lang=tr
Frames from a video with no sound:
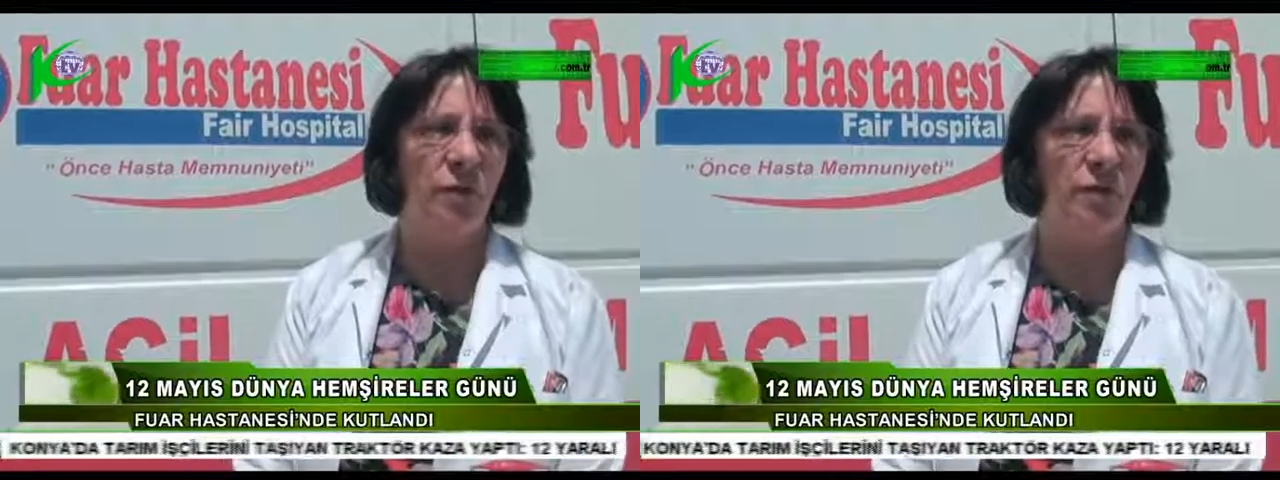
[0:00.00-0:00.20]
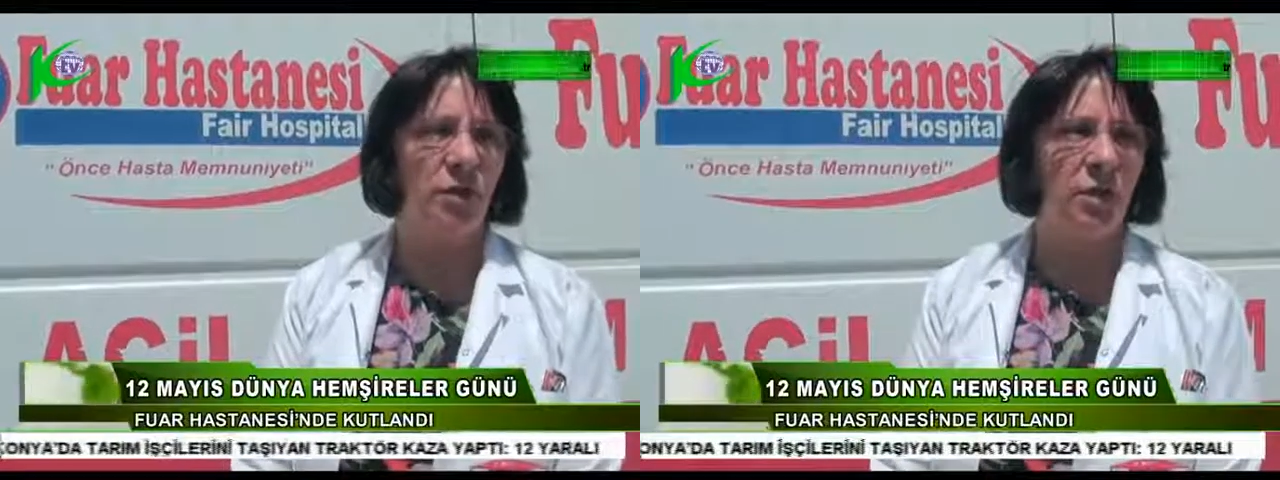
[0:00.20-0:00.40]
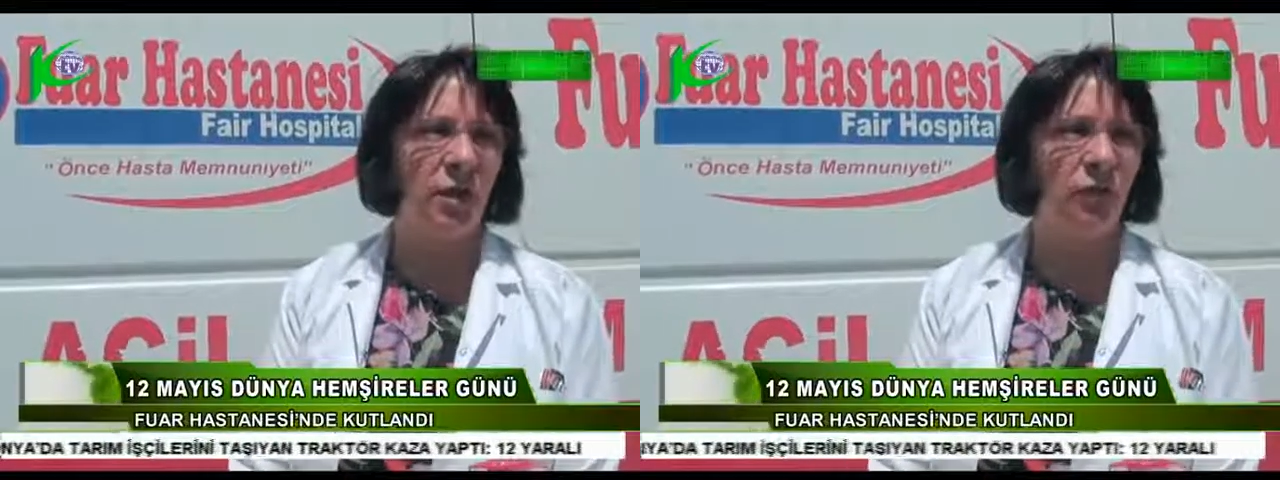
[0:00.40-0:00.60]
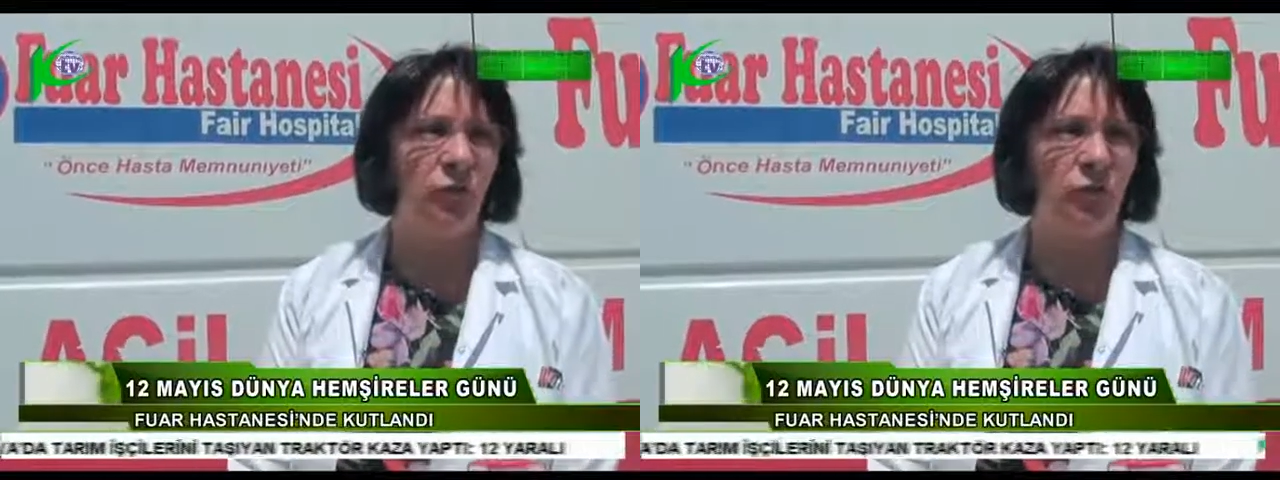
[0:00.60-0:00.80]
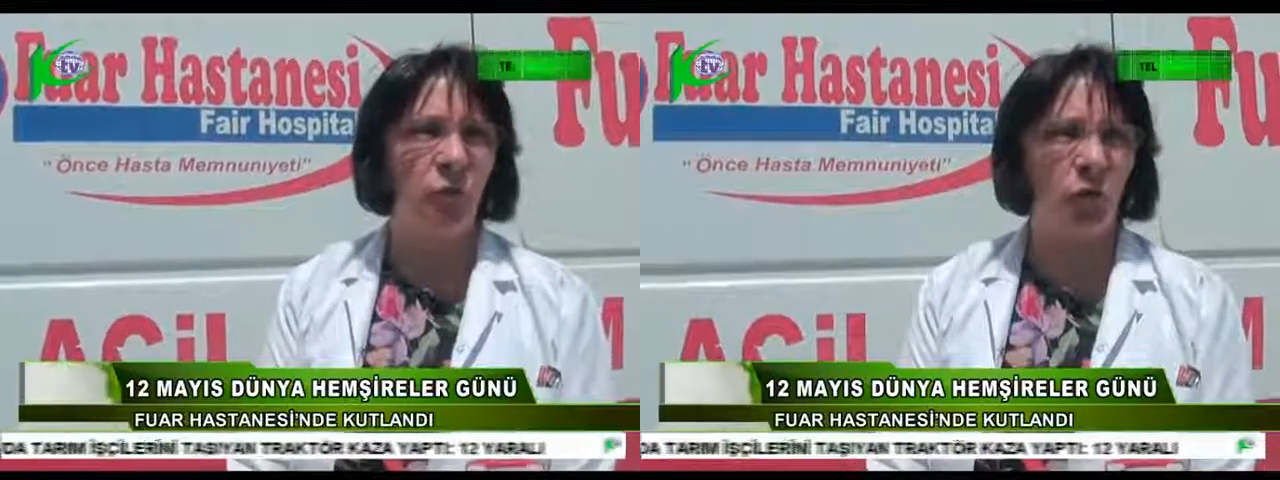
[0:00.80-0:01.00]
hemşire
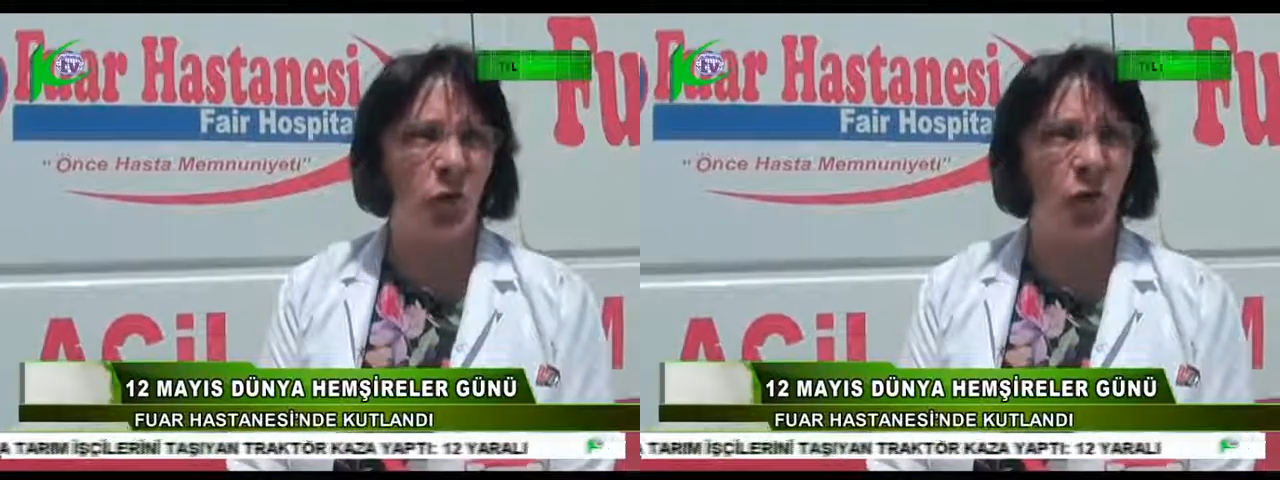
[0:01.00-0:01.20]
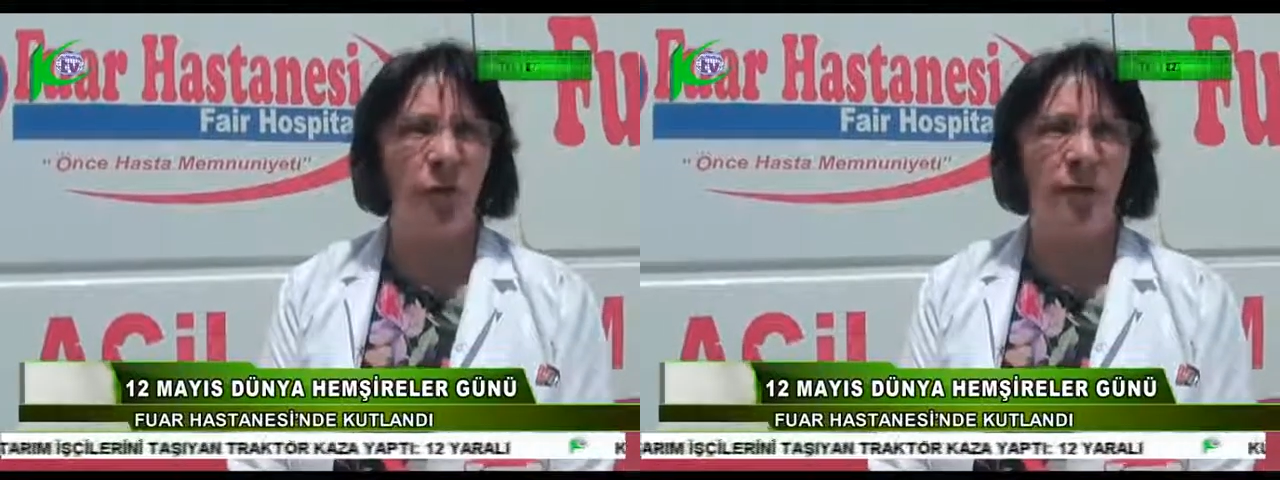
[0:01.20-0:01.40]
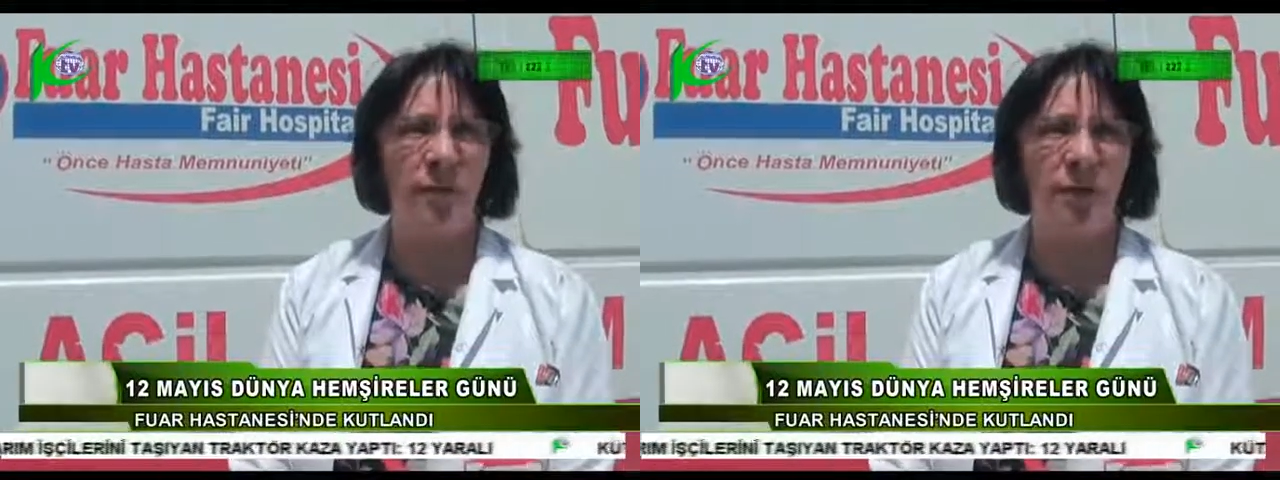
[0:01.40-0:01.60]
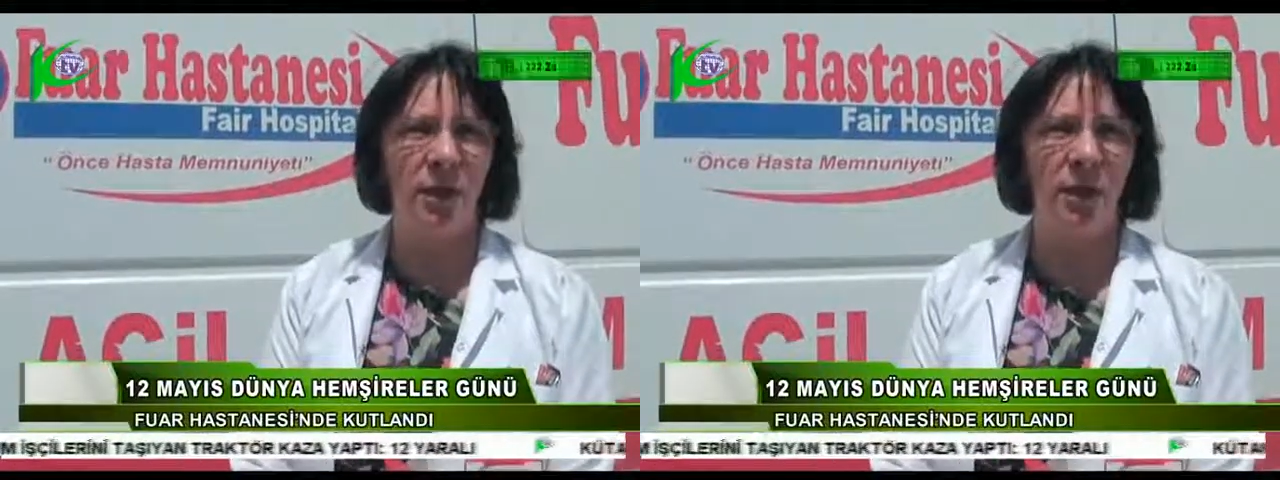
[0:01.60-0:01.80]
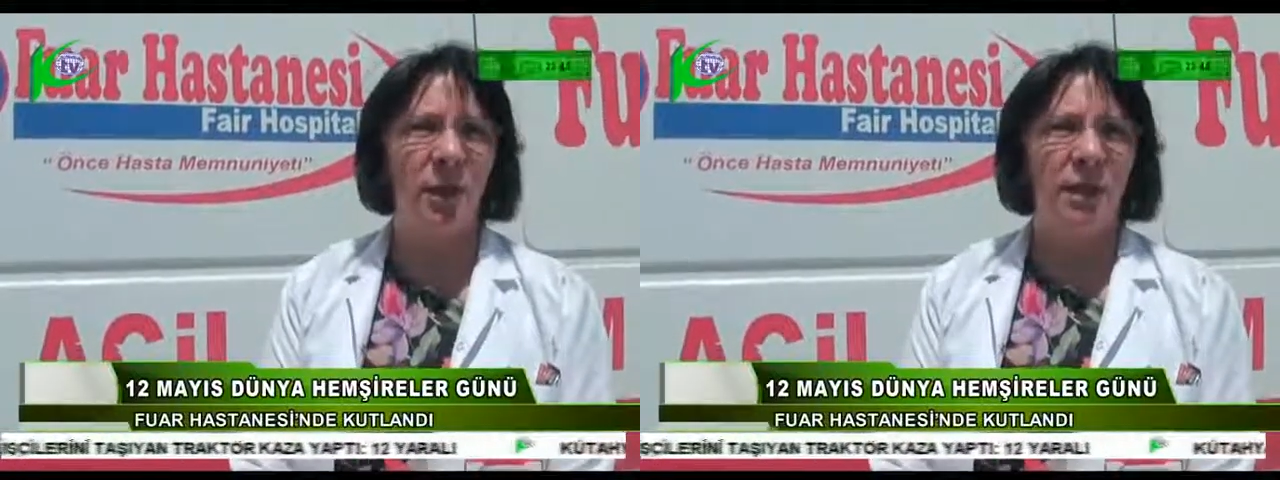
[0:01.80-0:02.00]
grubu çok önemli.
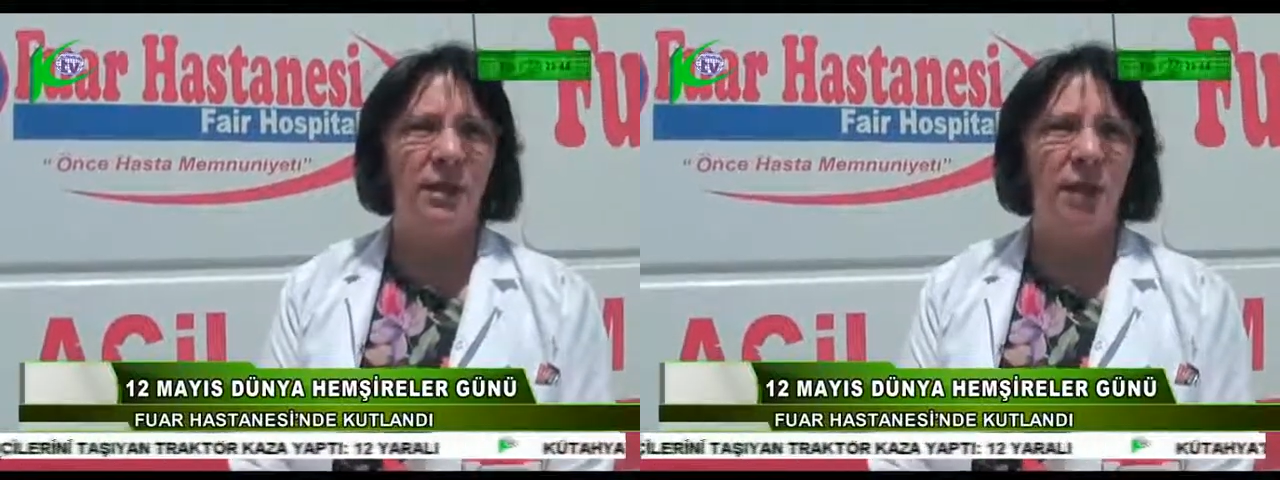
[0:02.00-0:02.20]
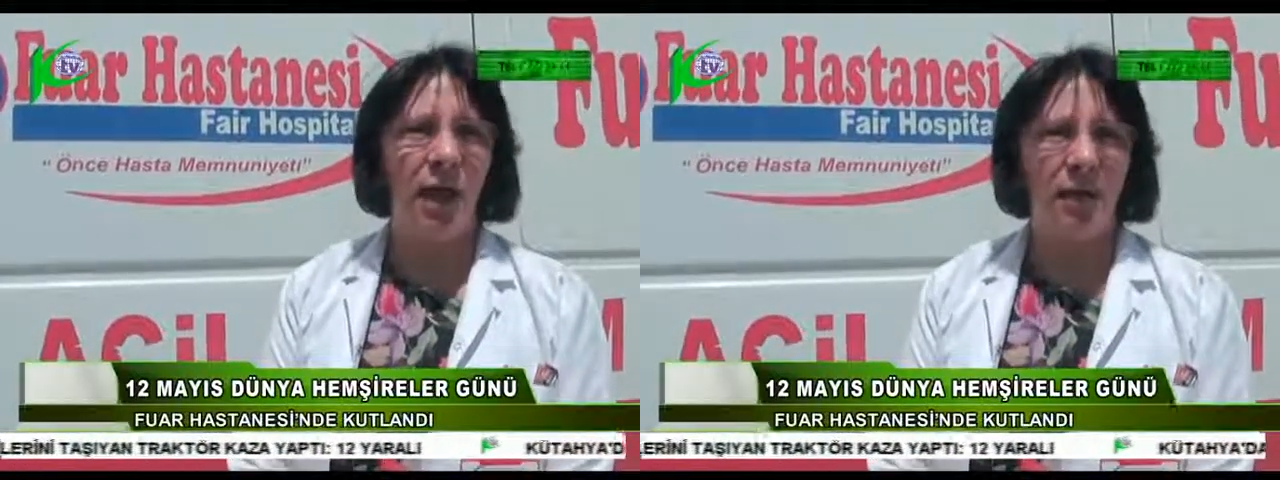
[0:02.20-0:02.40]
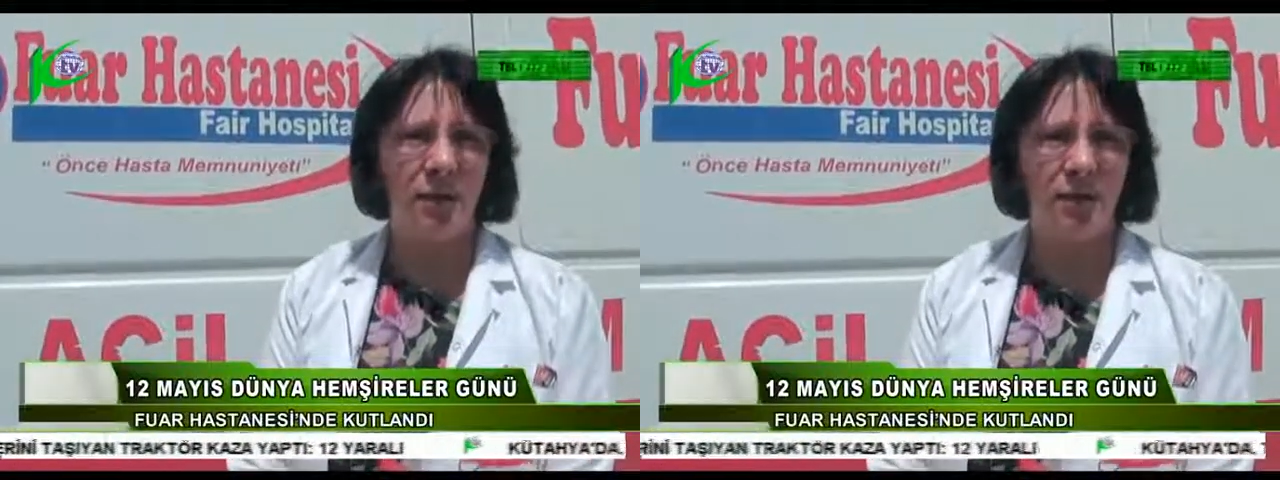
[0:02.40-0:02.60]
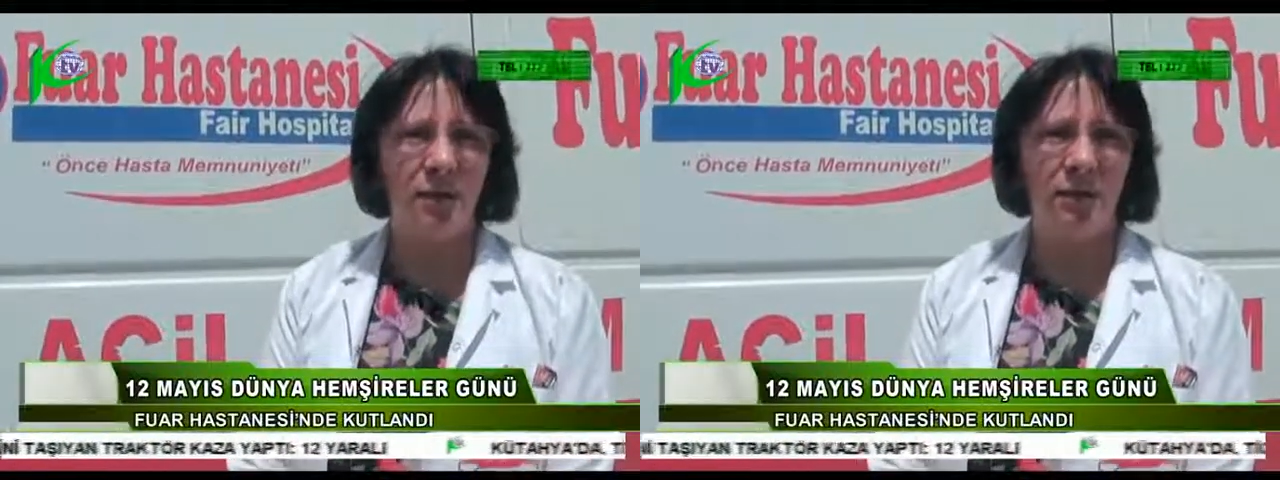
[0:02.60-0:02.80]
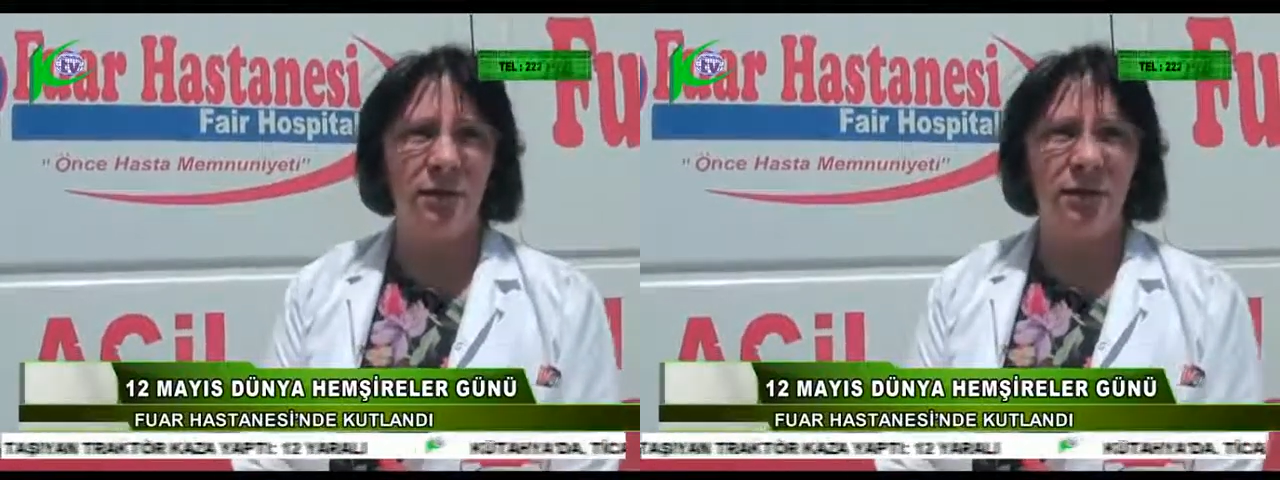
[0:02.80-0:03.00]
Sağlığın e,